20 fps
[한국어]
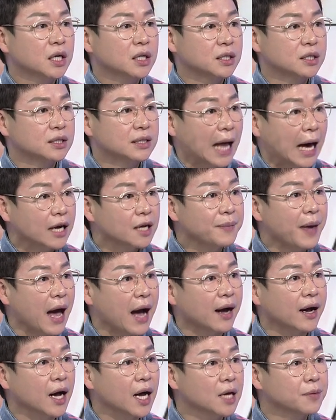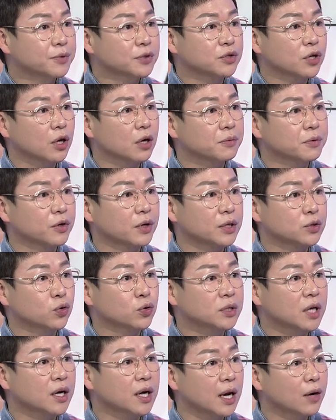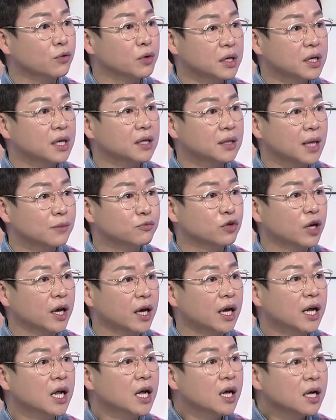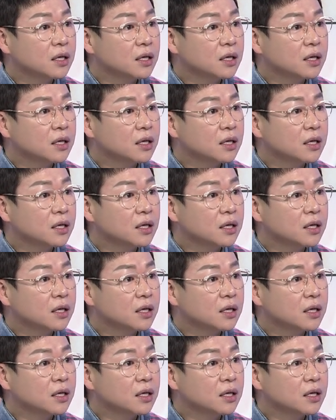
그 나름의 아카이브처럼 그렇게 소장을 하고 있기 때문에